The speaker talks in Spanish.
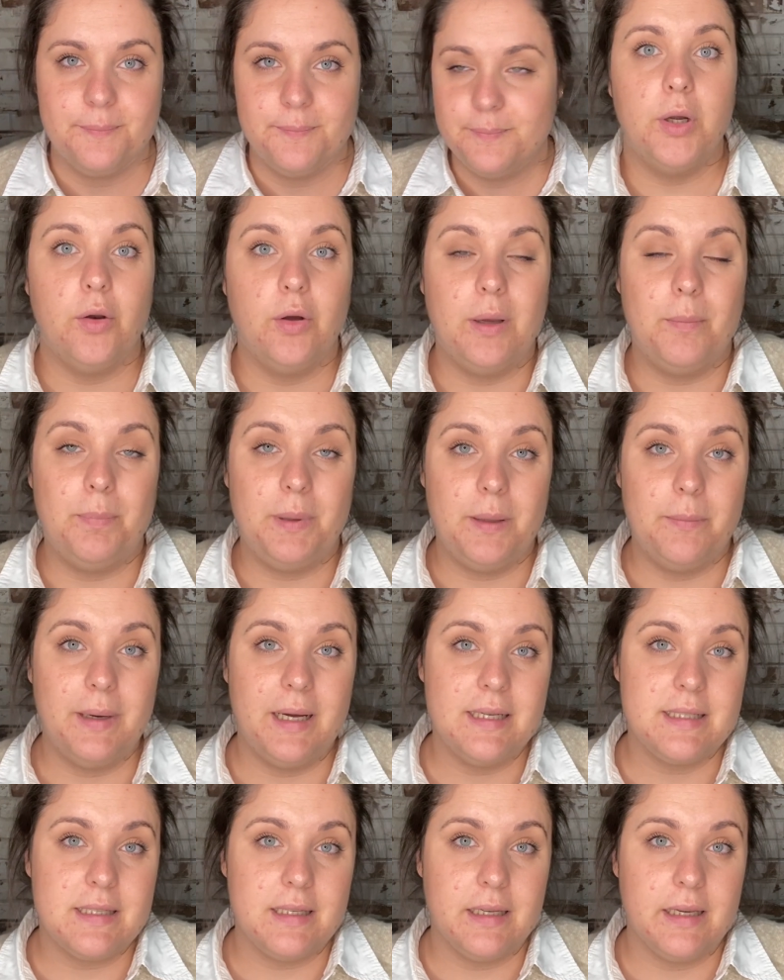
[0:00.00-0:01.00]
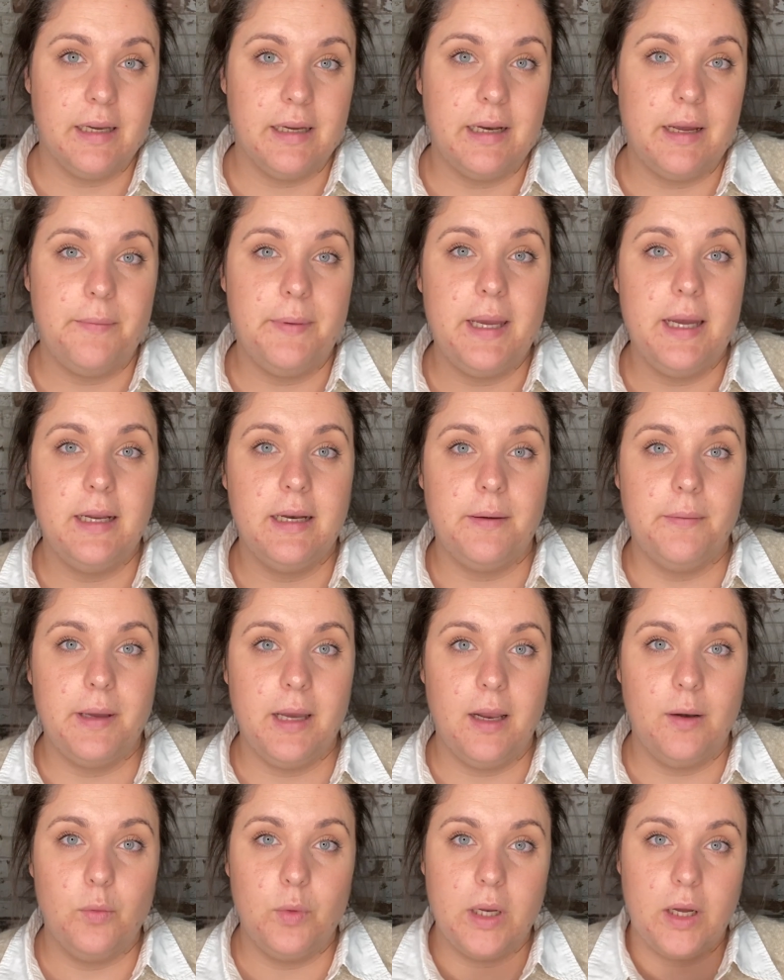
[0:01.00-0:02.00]
Bueno, en Primark sí que grabé, grabé
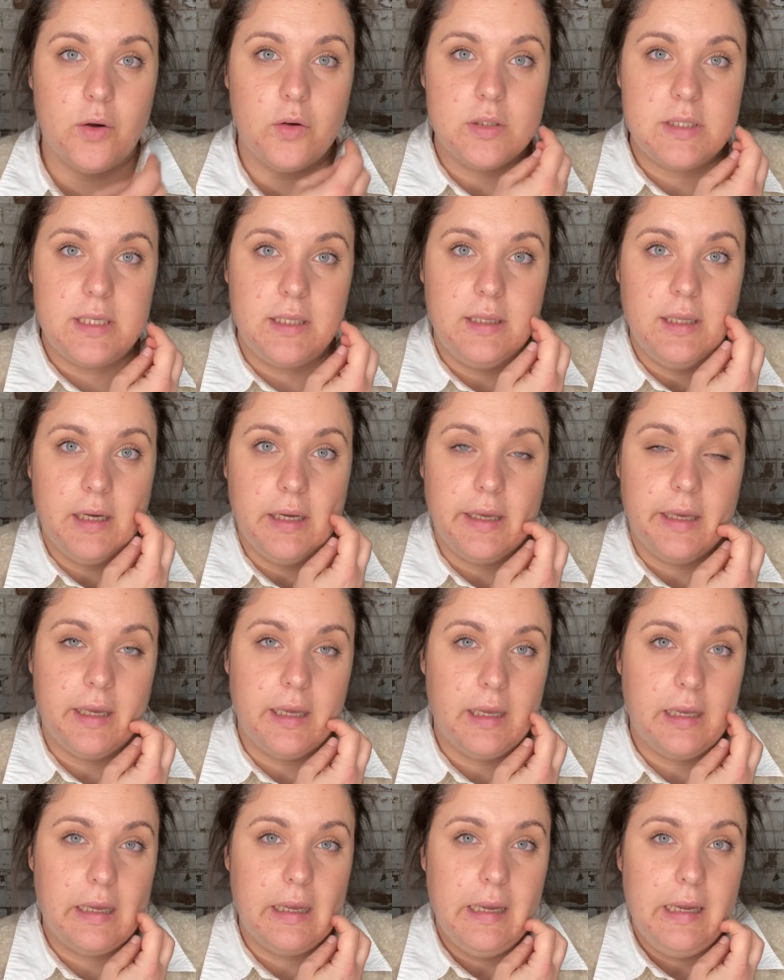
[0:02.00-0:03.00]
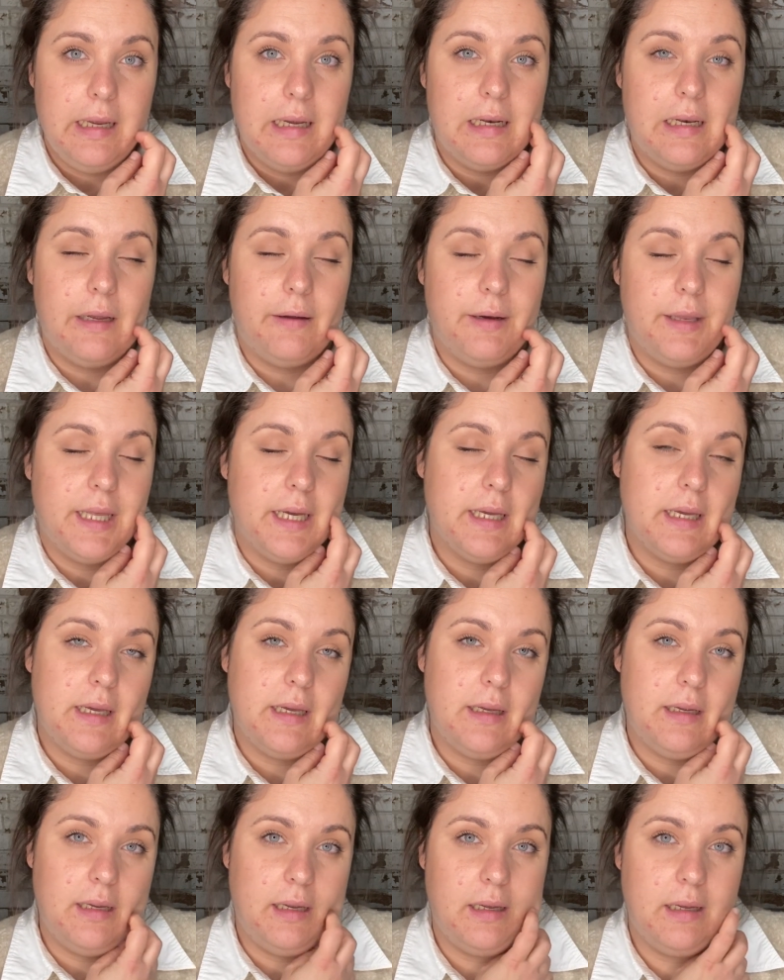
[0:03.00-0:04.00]
algunas cositas que la verdad
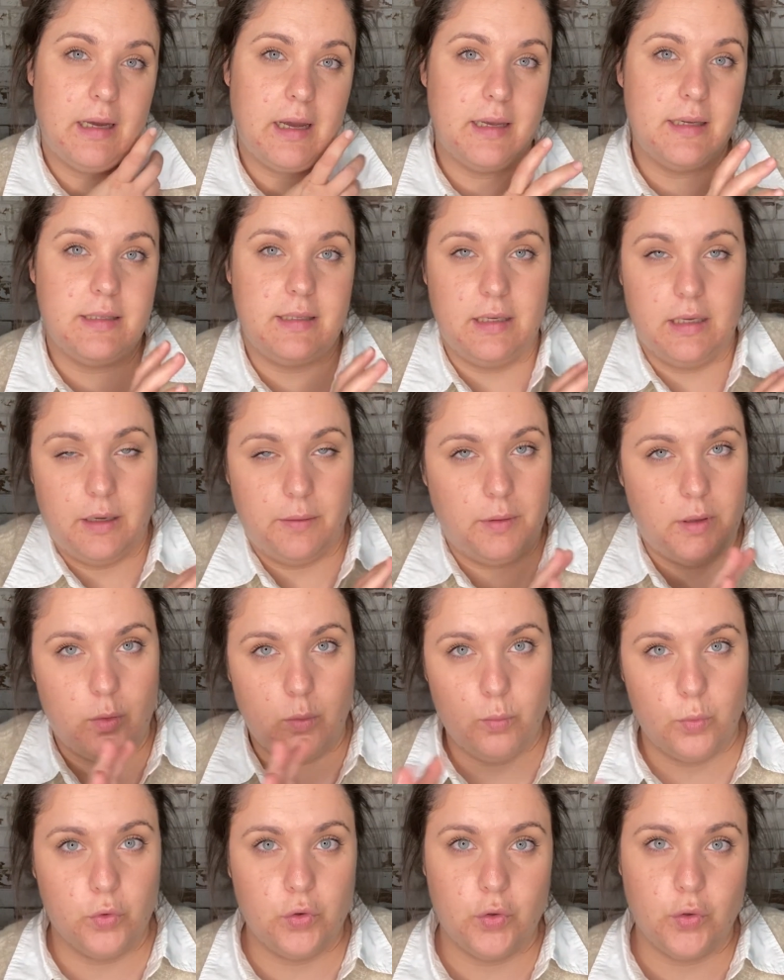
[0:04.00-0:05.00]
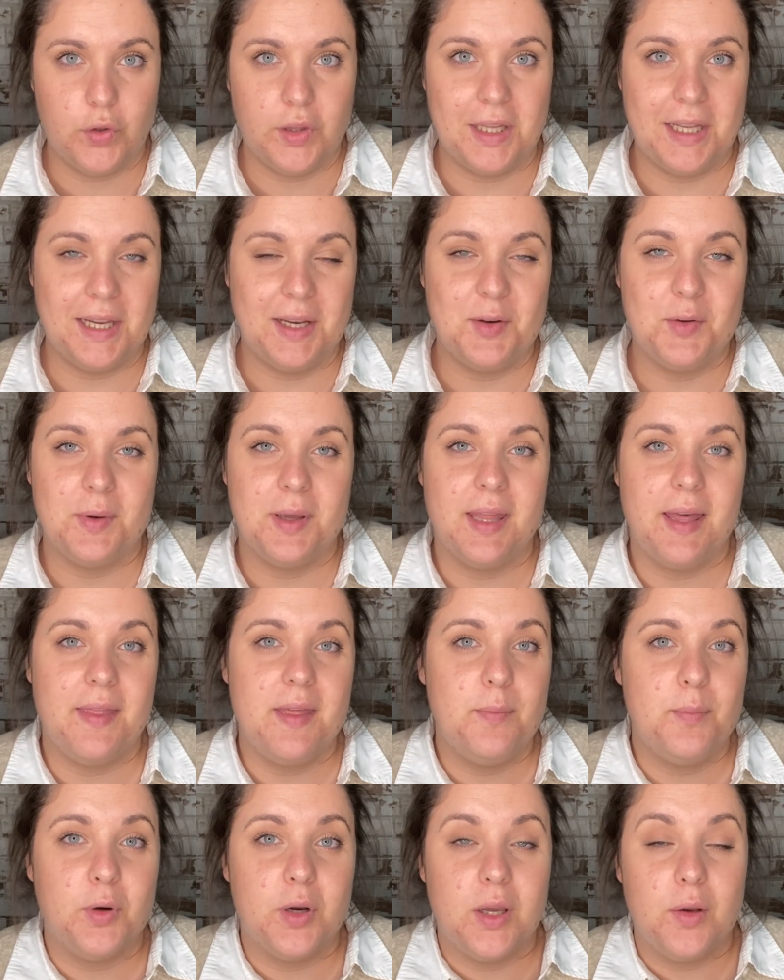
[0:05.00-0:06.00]
que eh, ahí sí que vi un montón de
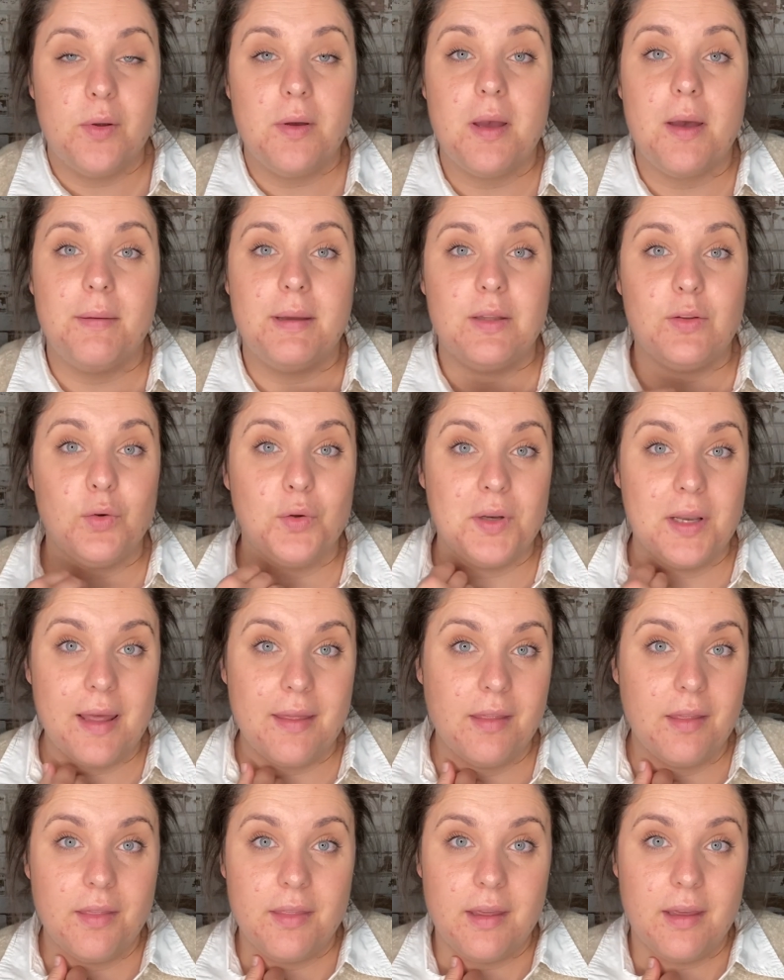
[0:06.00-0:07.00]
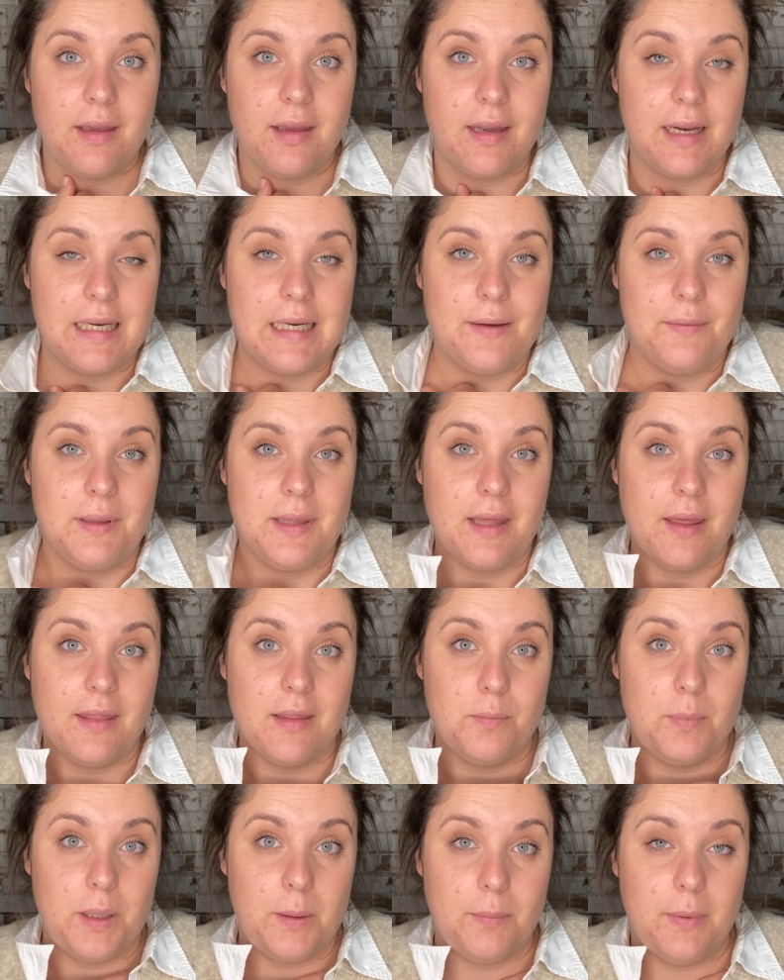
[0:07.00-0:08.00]
novedades porque no había visto nada de Navidad
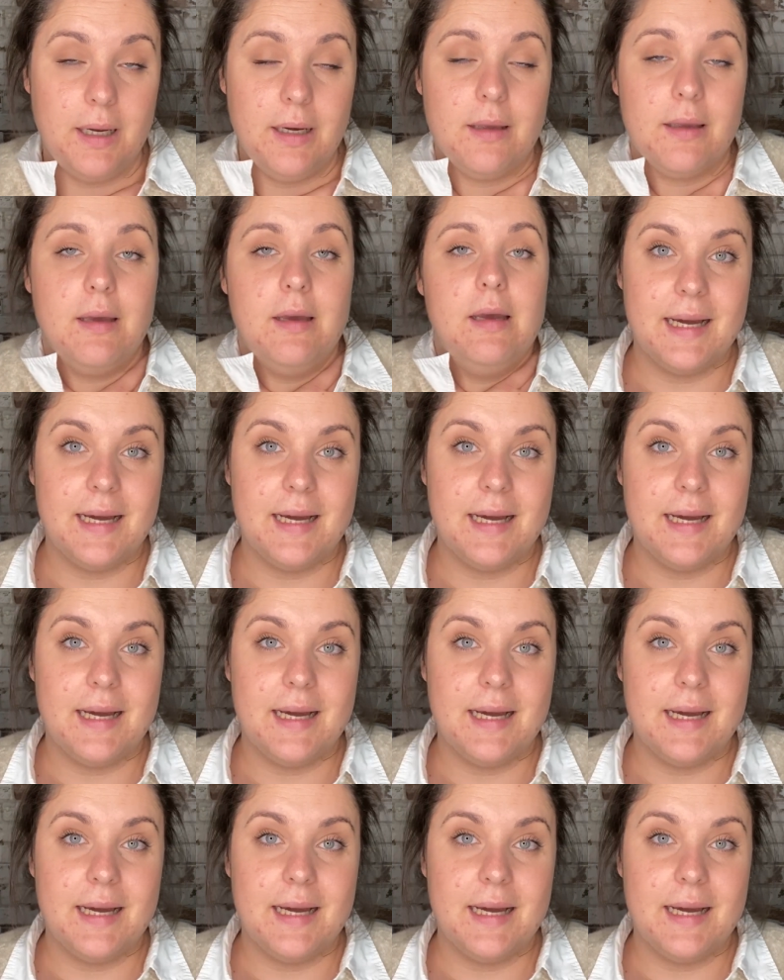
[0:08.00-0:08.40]
de Primark.